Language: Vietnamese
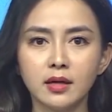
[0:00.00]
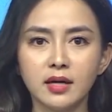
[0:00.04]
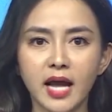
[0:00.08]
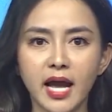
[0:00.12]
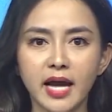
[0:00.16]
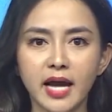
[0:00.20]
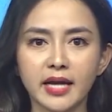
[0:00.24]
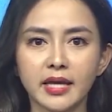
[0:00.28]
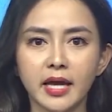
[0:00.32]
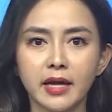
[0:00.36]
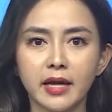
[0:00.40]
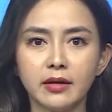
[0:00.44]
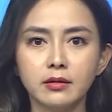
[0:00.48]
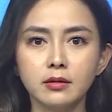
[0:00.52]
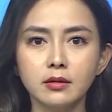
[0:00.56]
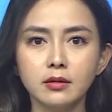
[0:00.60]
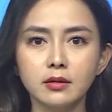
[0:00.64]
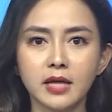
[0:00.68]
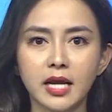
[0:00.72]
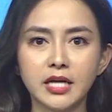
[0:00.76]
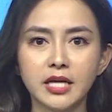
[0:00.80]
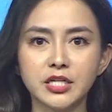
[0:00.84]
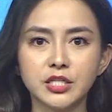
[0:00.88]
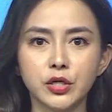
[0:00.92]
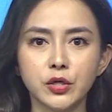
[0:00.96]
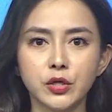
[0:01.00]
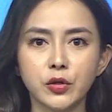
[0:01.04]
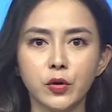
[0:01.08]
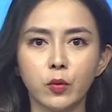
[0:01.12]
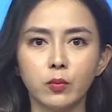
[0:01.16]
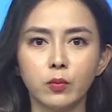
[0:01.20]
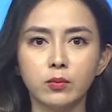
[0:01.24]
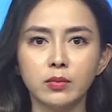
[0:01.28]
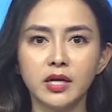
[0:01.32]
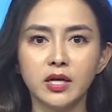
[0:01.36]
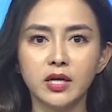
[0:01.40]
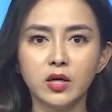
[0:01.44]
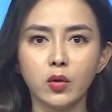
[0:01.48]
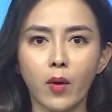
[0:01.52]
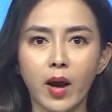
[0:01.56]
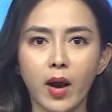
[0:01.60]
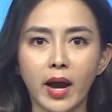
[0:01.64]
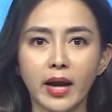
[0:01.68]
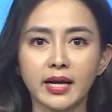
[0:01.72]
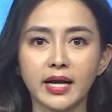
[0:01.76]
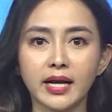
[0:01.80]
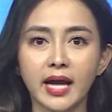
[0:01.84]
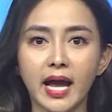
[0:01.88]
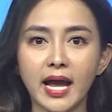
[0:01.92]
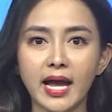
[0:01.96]
Ngân hàng Nhà nước đã sử dụng linh
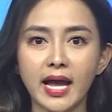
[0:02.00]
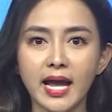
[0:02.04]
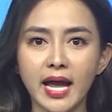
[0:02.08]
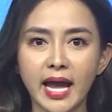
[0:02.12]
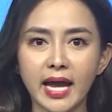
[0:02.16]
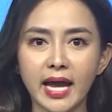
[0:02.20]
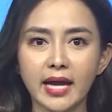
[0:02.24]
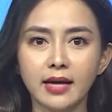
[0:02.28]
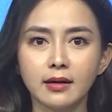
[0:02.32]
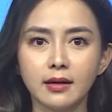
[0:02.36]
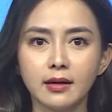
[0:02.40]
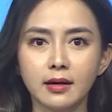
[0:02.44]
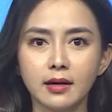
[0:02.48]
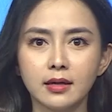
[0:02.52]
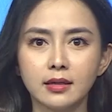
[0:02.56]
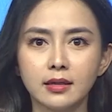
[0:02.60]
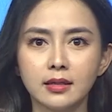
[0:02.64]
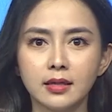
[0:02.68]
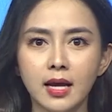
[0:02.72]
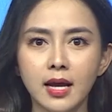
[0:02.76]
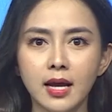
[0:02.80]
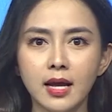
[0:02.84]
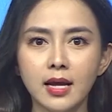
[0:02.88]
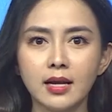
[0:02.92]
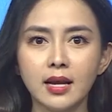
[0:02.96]
hoạt cả hai kênh